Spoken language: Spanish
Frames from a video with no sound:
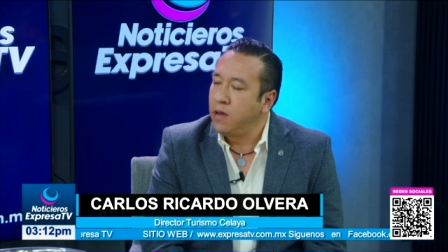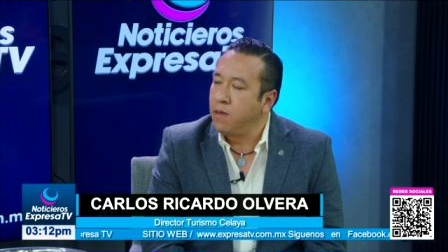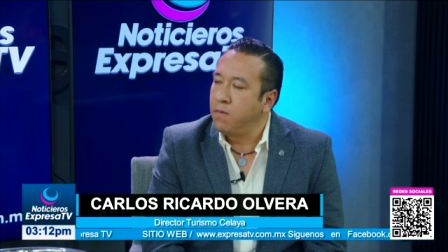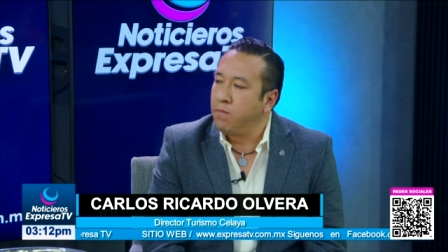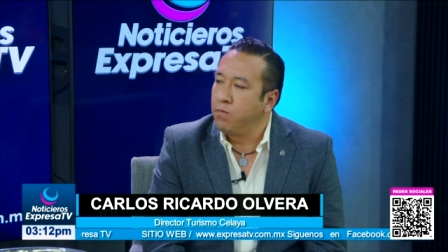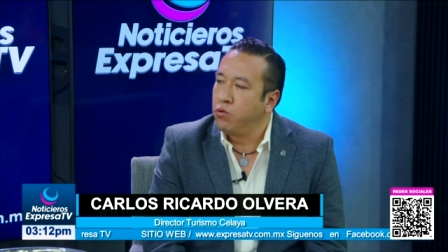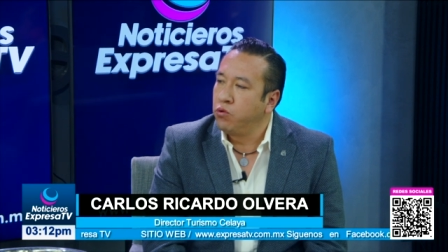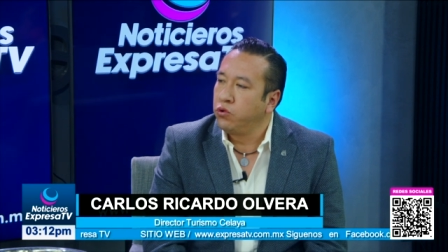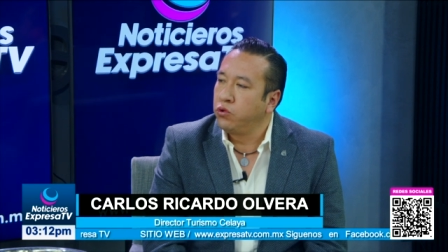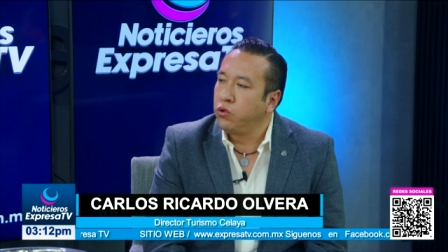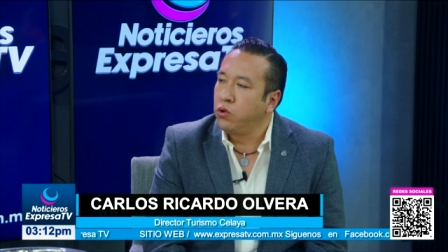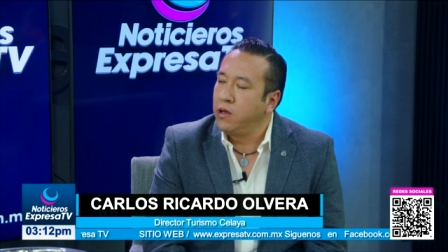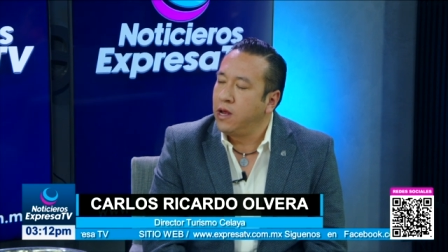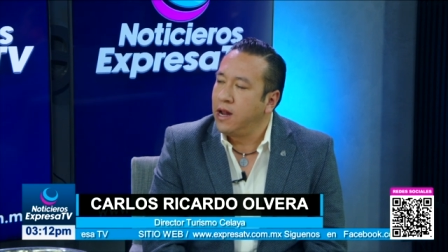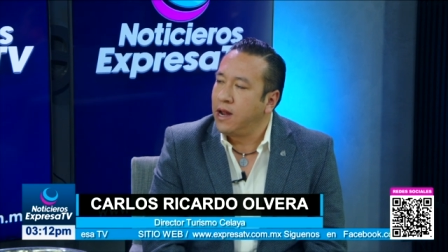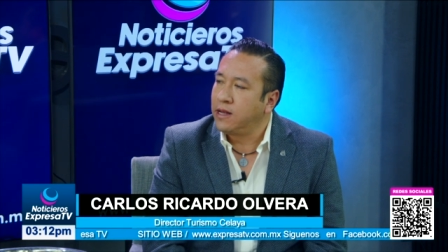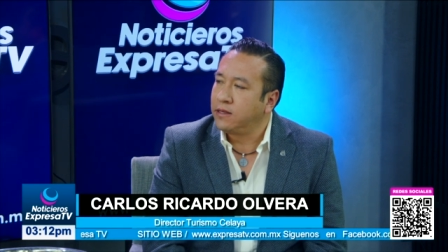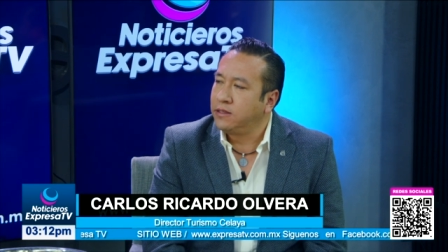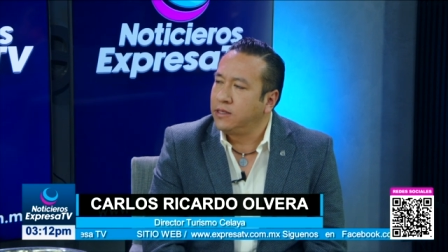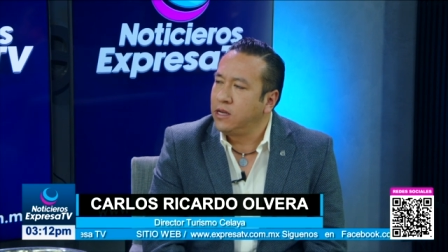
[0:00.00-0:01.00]
en punto de
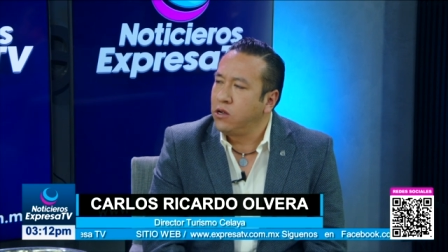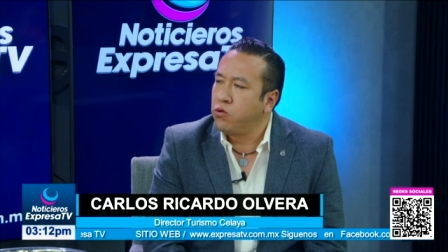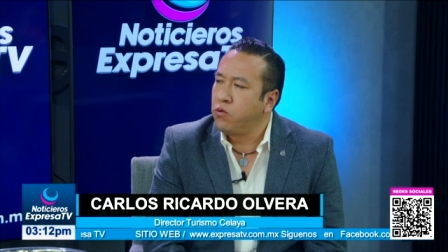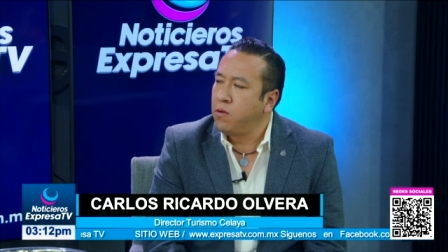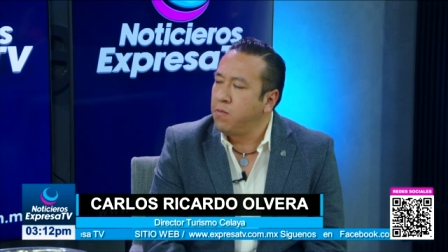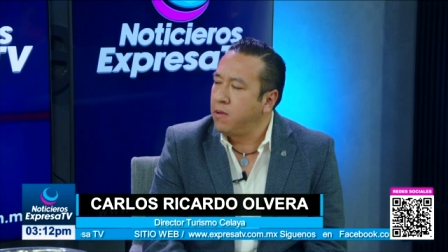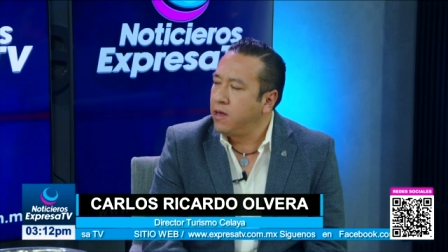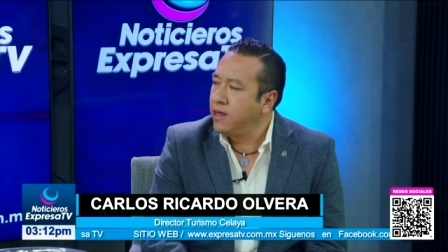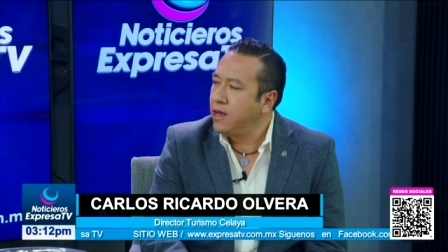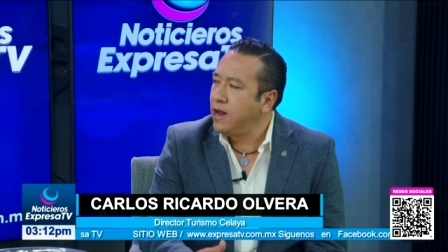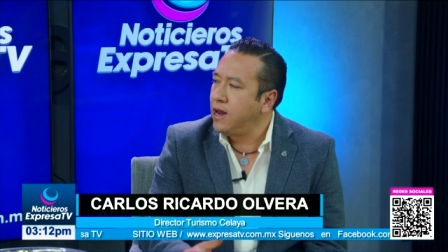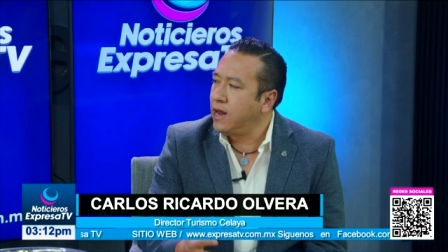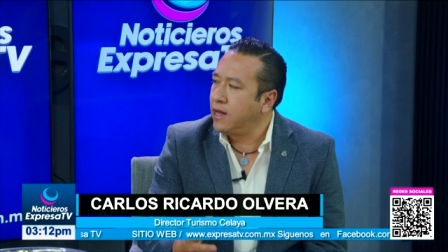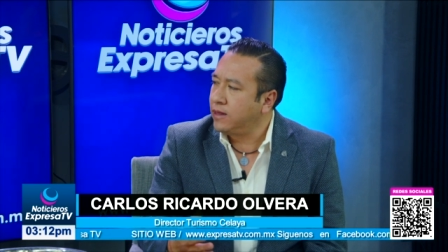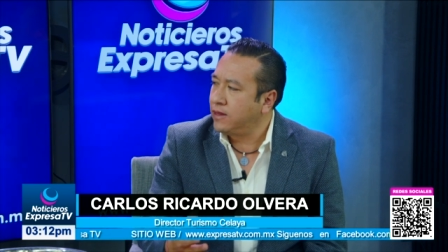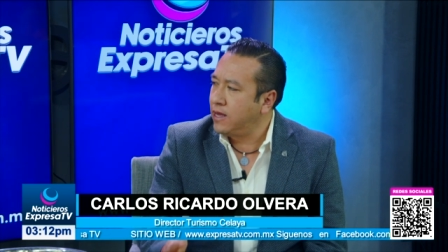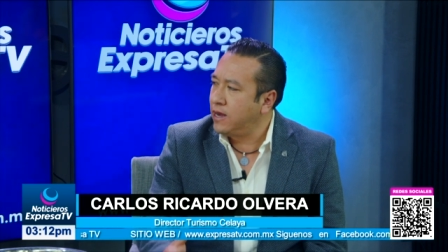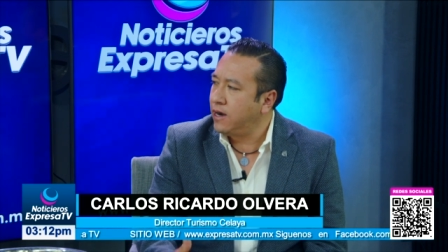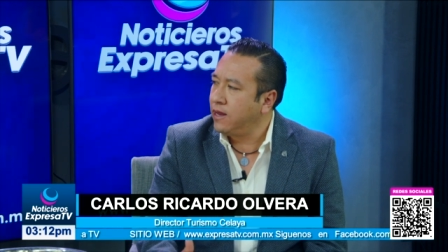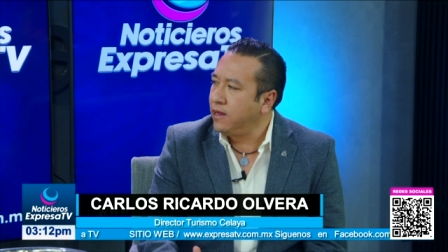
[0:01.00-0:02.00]
las cinco y media de la
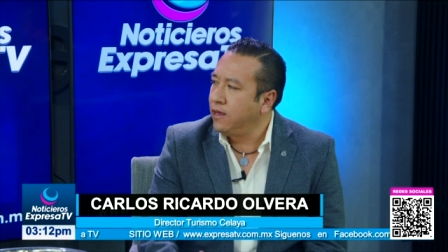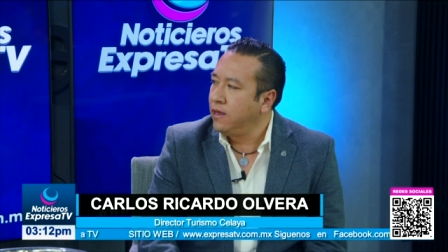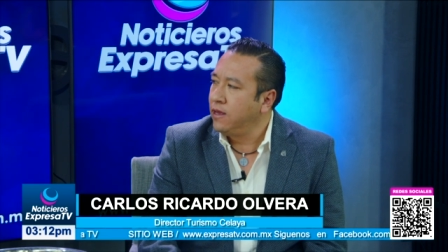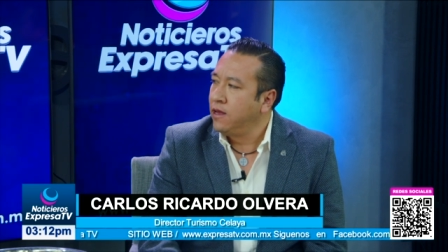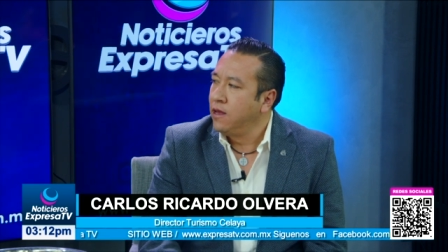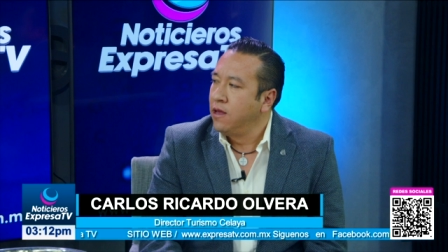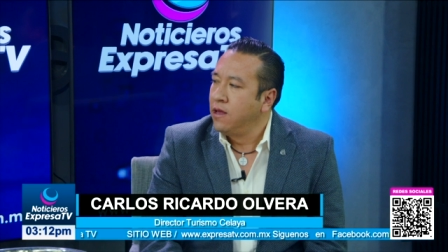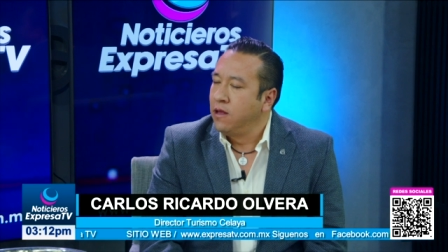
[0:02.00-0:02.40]
tarde.